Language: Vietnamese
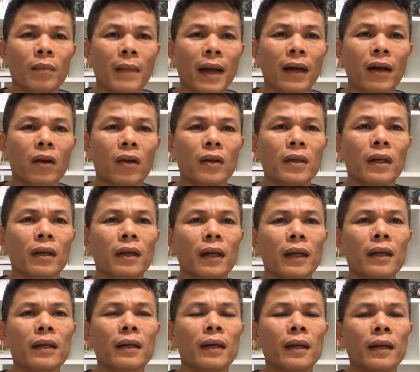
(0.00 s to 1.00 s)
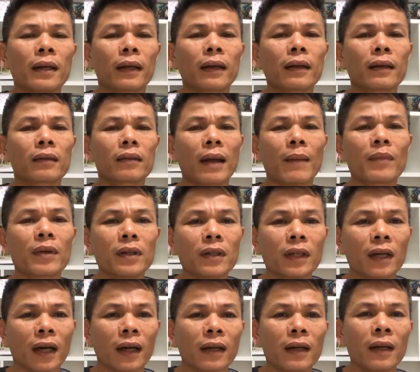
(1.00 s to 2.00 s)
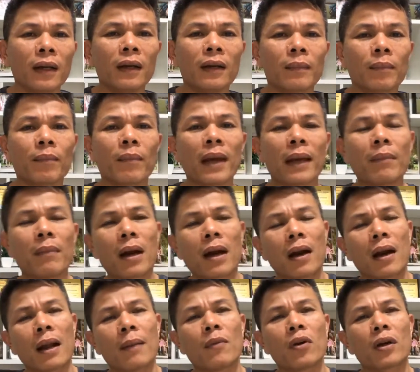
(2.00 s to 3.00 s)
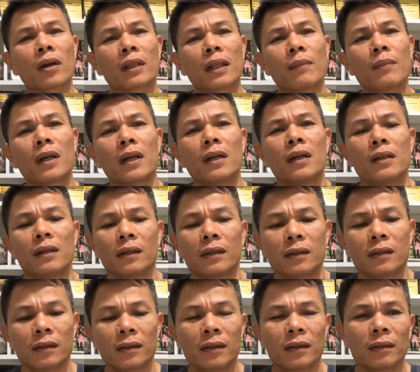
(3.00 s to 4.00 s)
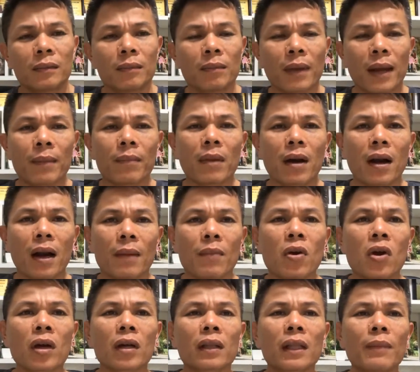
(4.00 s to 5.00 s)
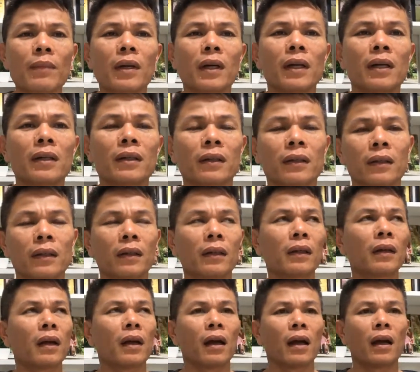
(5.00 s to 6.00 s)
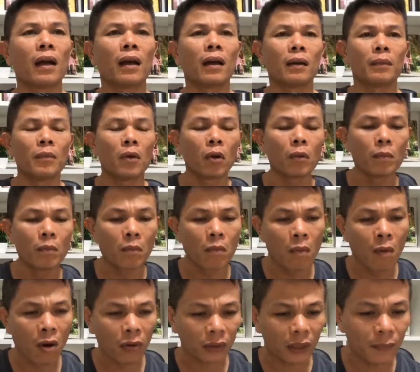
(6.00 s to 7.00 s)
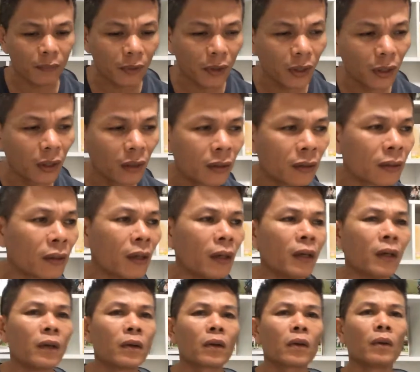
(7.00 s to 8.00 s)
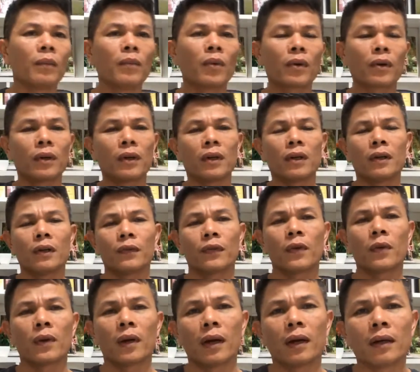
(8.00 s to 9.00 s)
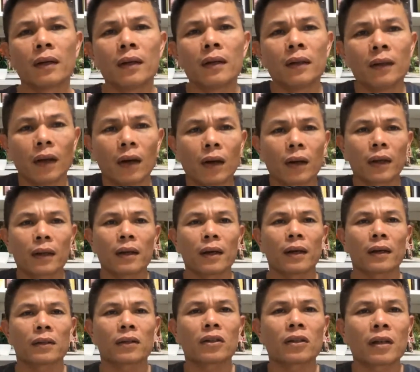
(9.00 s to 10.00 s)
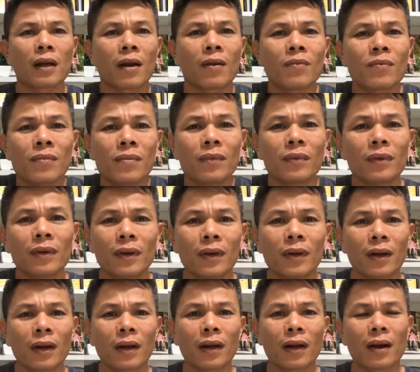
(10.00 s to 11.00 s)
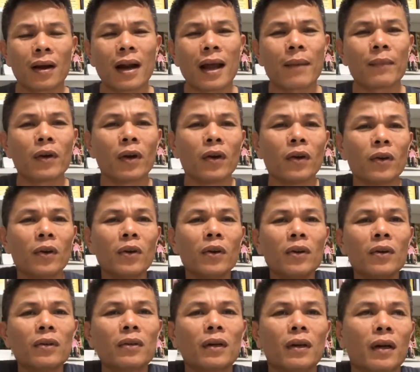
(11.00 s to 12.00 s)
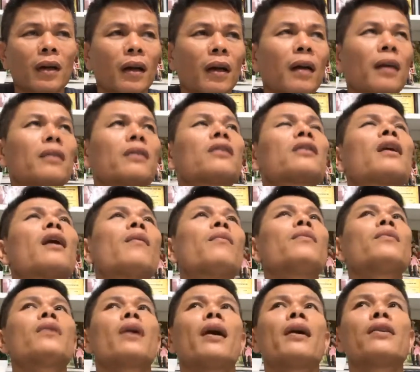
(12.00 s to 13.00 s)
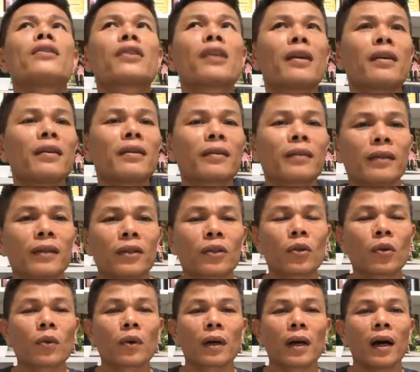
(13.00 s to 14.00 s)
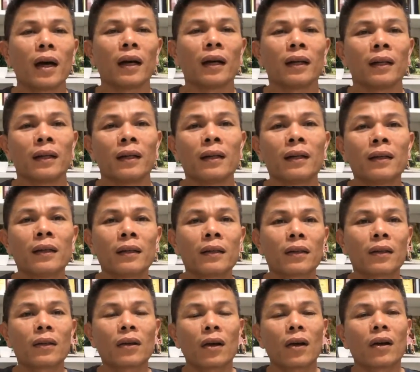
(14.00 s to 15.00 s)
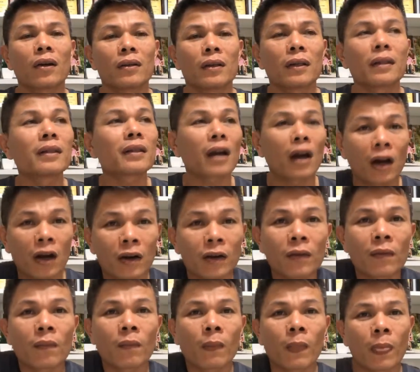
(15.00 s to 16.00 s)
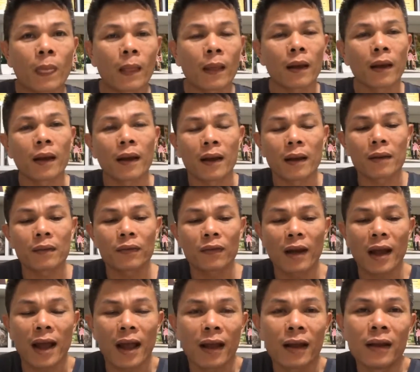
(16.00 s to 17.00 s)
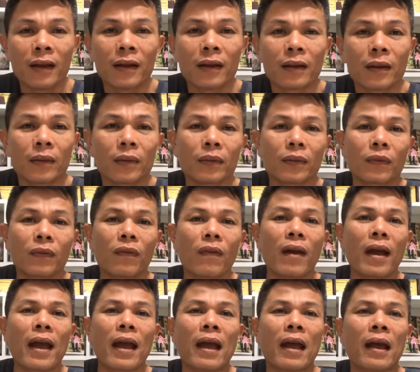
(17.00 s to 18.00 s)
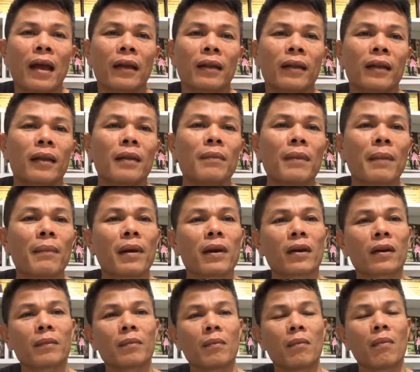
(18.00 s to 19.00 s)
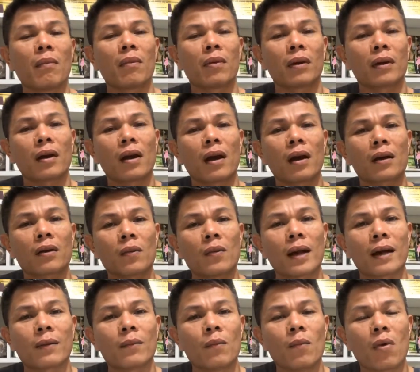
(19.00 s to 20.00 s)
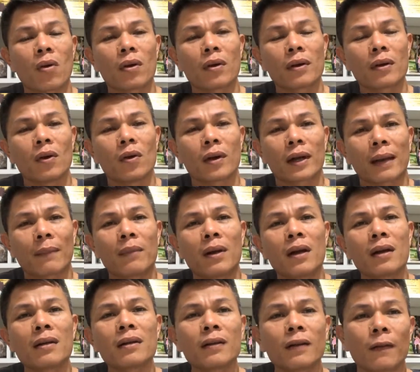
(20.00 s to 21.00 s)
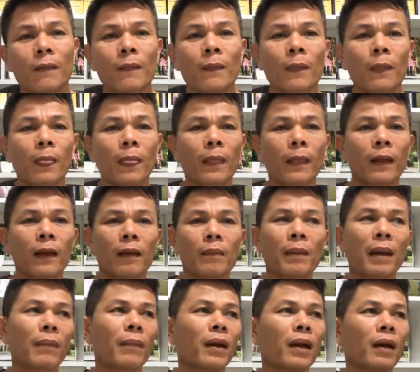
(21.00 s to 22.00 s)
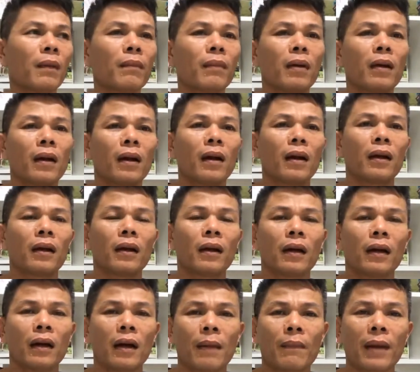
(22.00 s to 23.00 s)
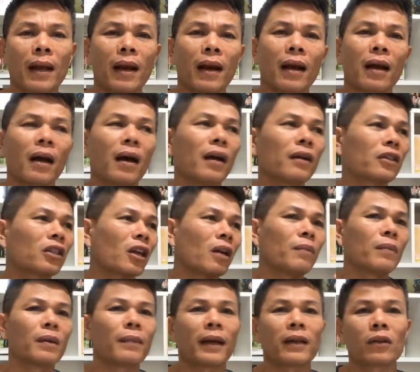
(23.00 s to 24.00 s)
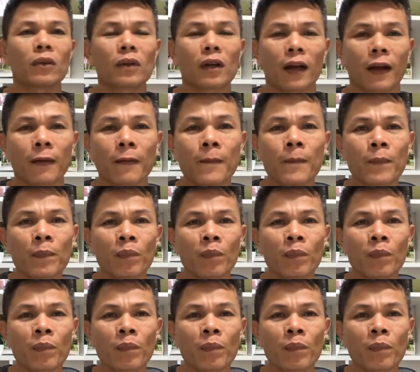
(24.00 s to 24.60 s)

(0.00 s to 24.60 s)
bạn đã có những cái cái cái tấm gương chưa mẹ mình là một cái tấm gương mẹ mình là một cái tấm gương à, một một tấm gương của một người phụ nữ ok chưa sống à, lam lũ à, sống hy sinh suốt cuộc đời cho những đứa con à, và và chính mẹ mình đó là cũng là một cái nguồn cảm hứng à, mẹ mình hôm à, năm nay là hơn sáu mươi mấy tuổi rồi